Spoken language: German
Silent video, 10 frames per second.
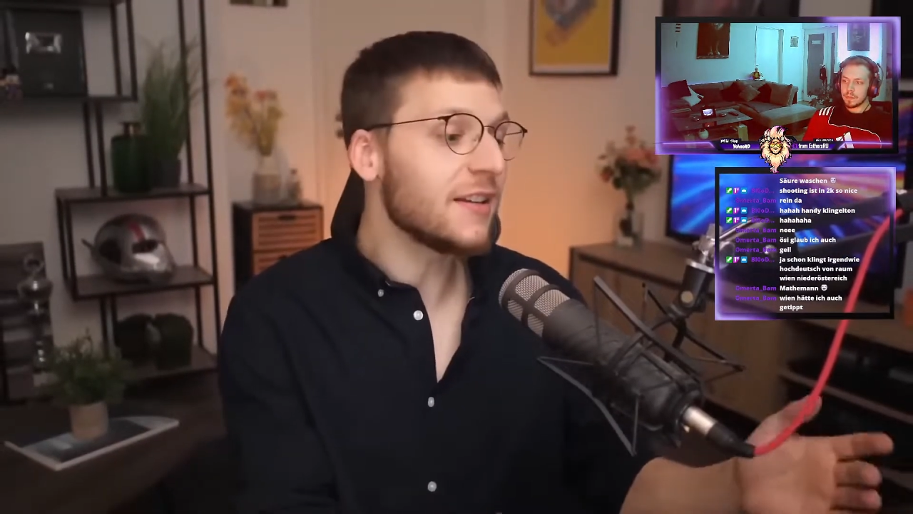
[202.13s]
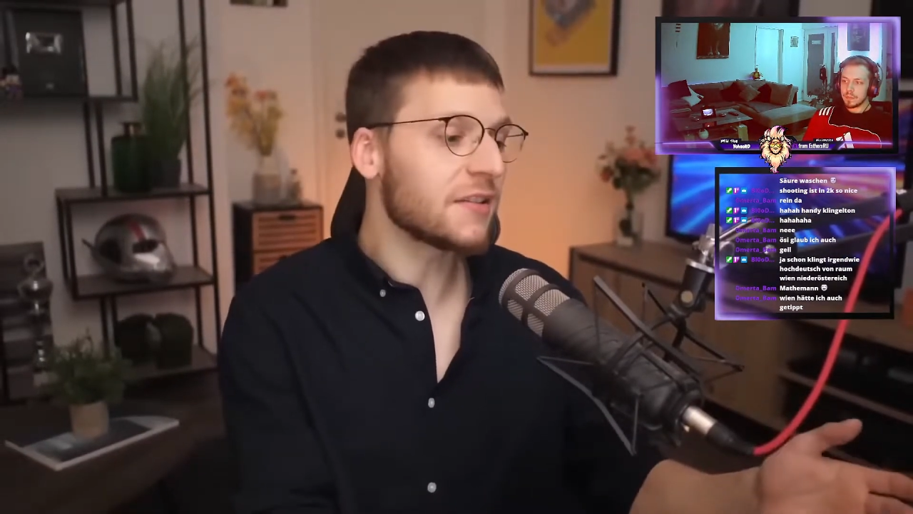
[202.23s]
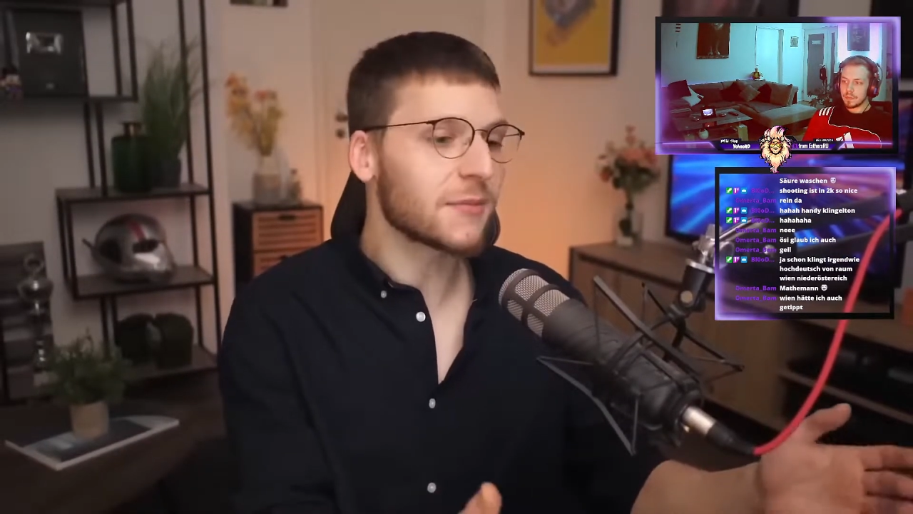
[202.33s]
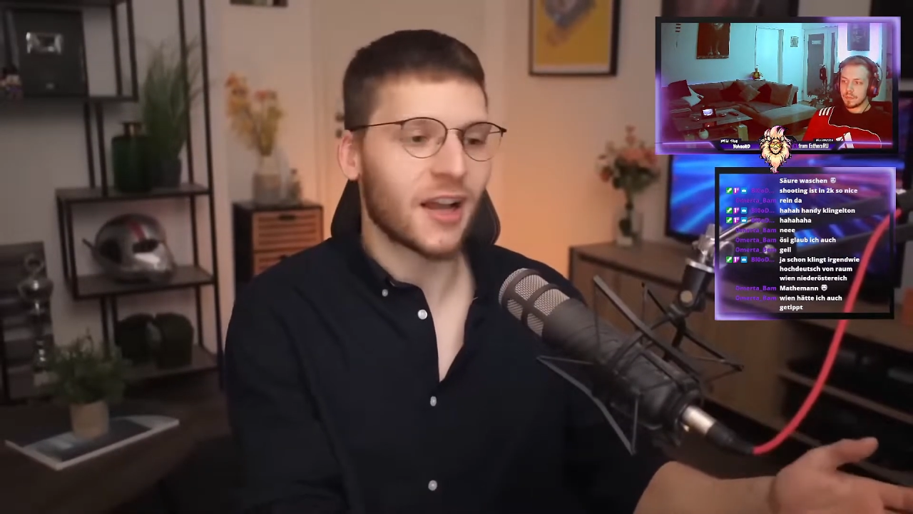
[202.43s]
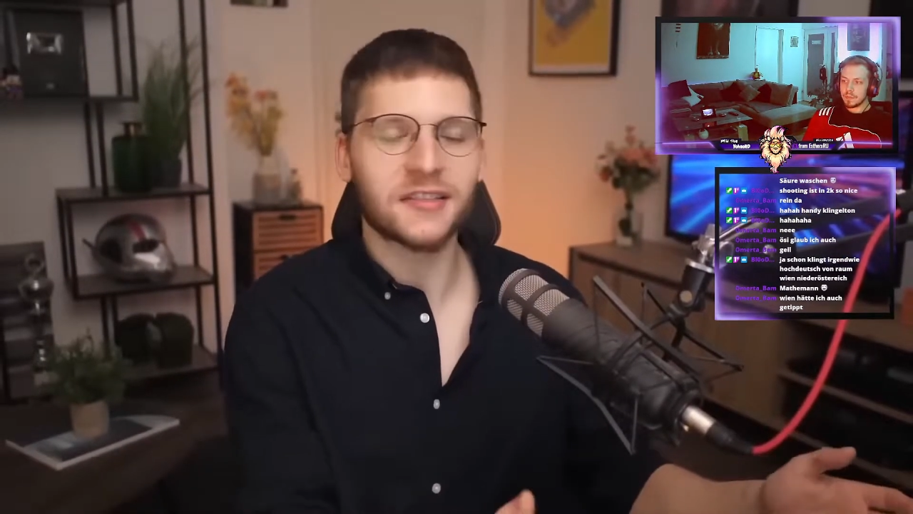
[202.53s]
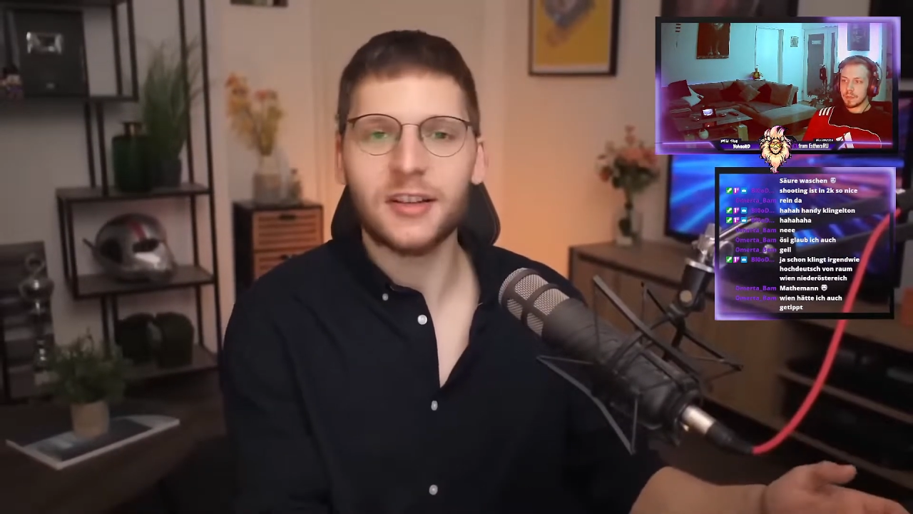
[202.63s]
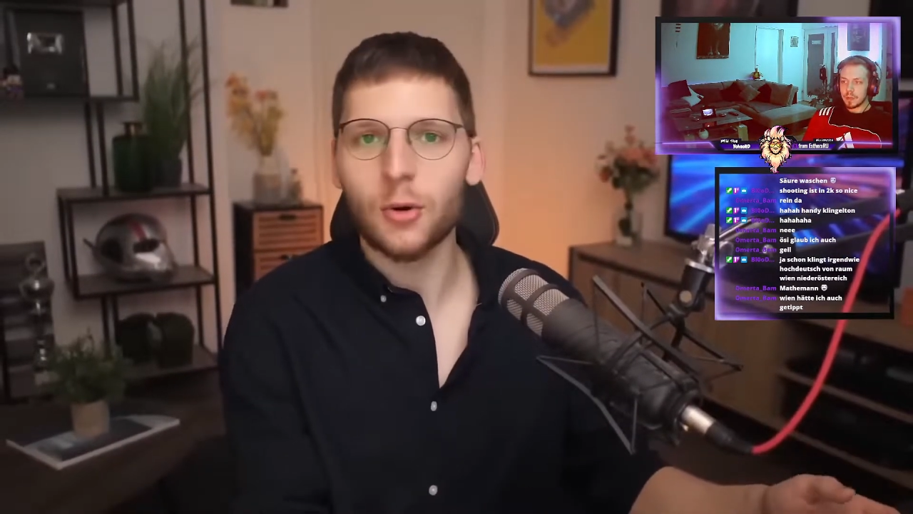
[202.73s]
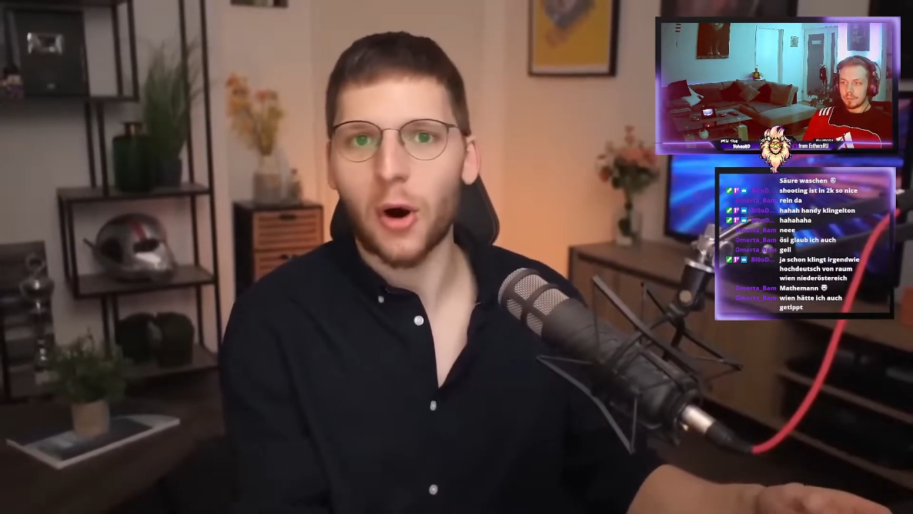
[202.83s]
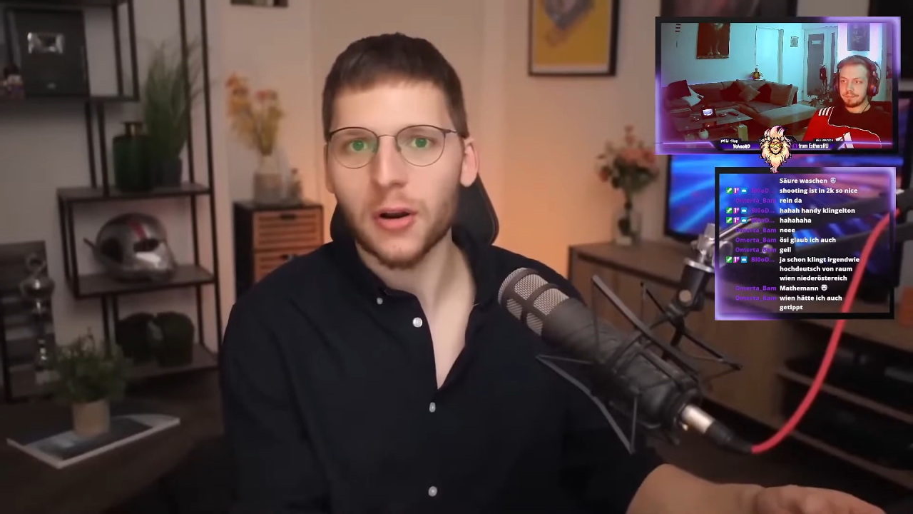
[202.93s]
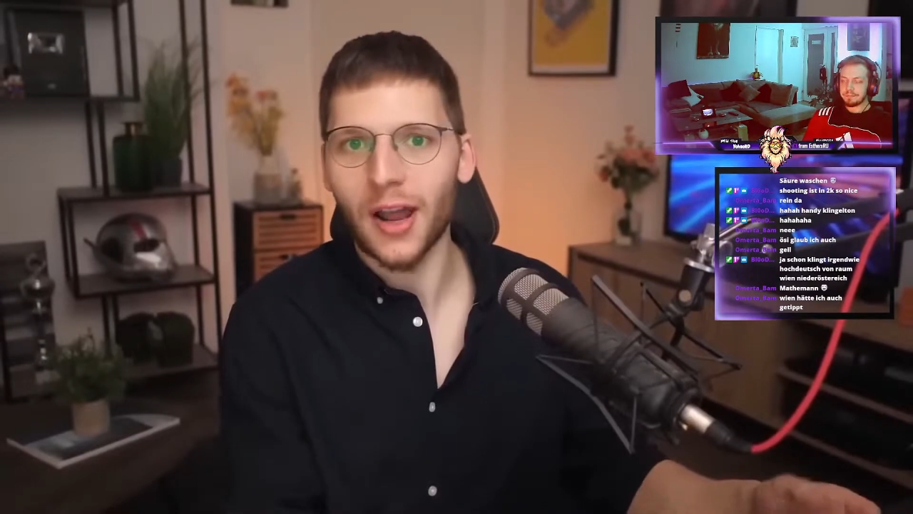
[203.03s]
diesem
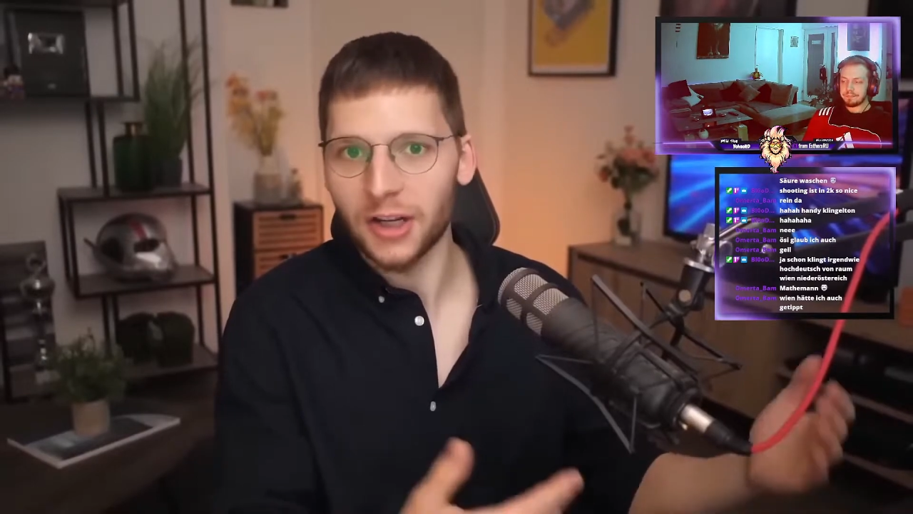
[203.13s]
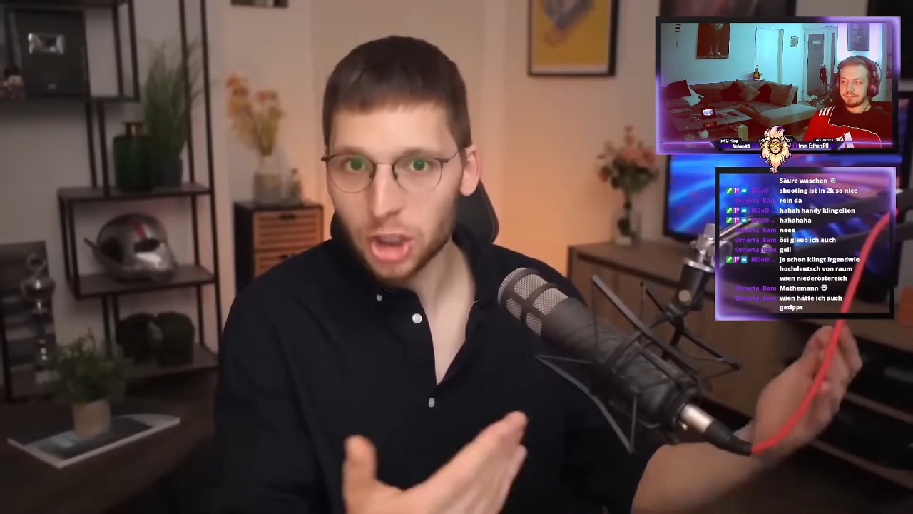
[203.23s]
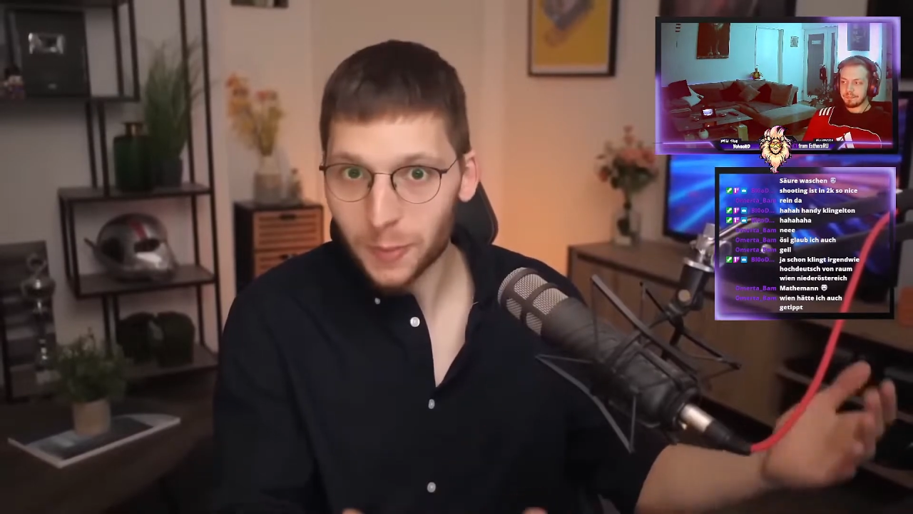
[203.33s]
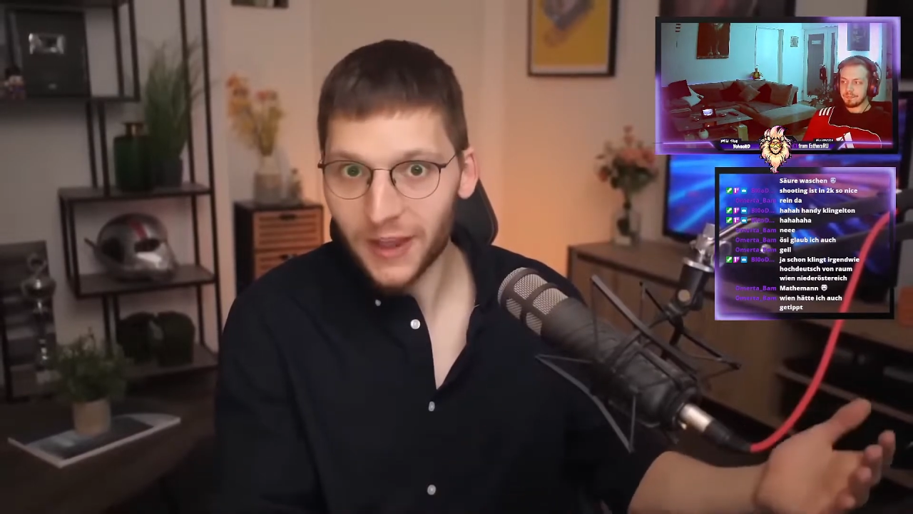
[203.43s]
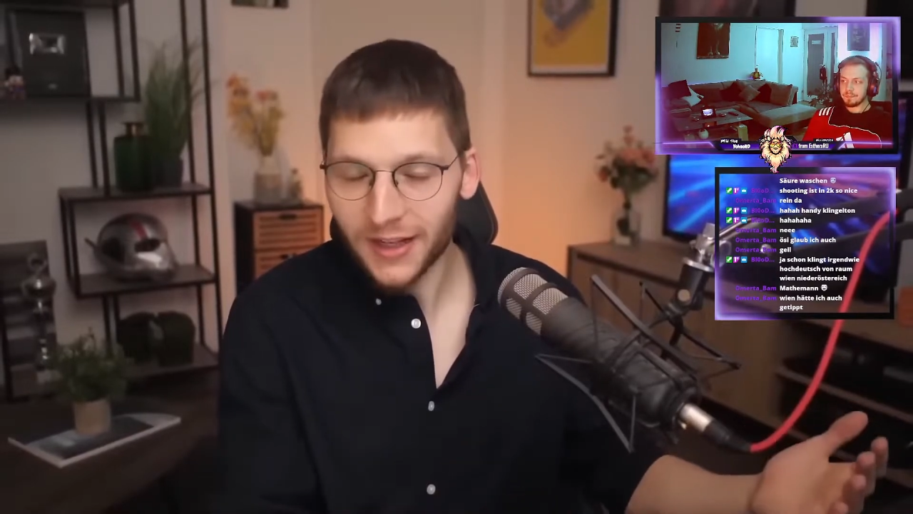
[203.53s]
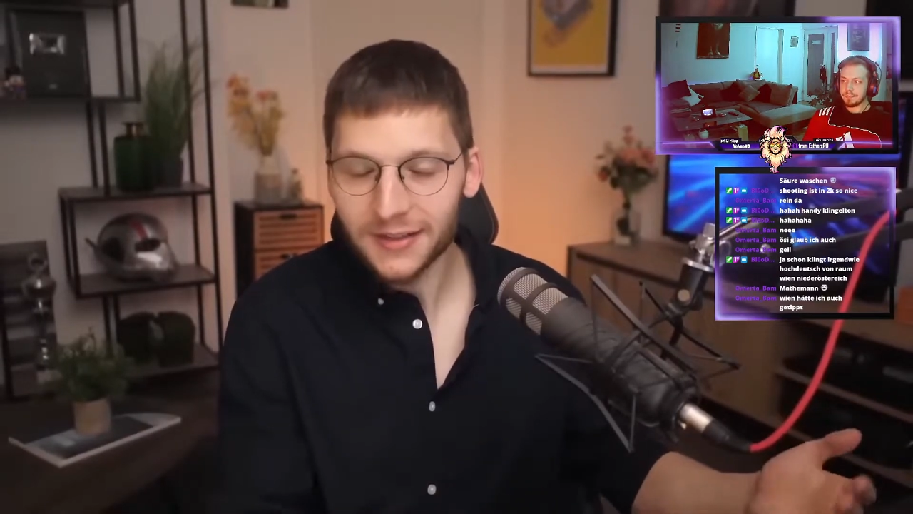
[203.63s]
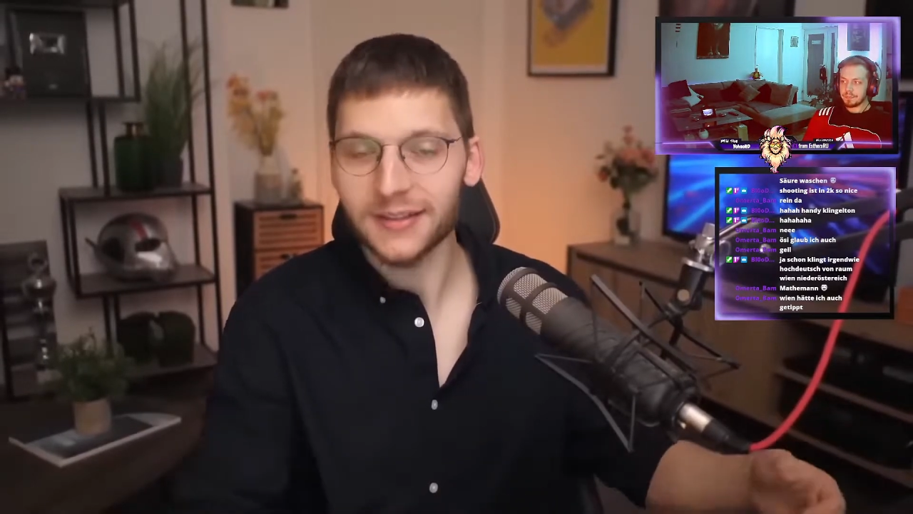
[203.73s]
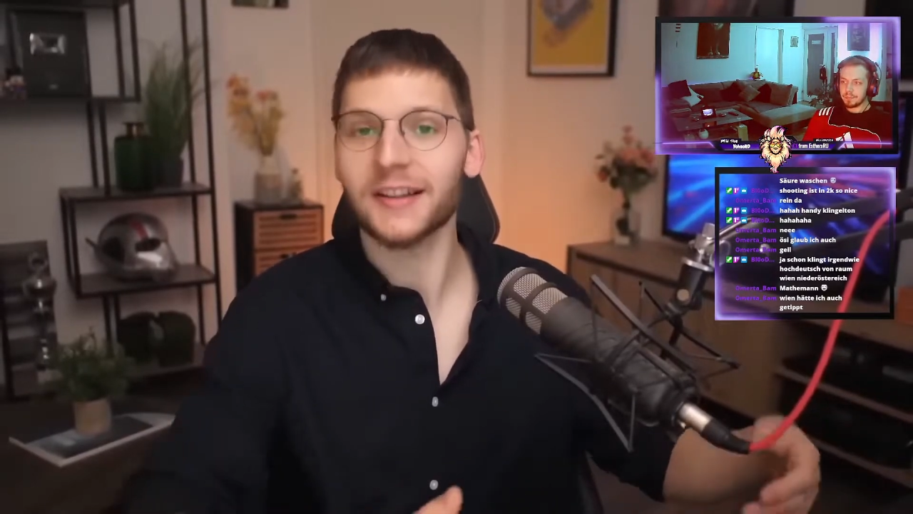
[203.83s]
Casino online spielen,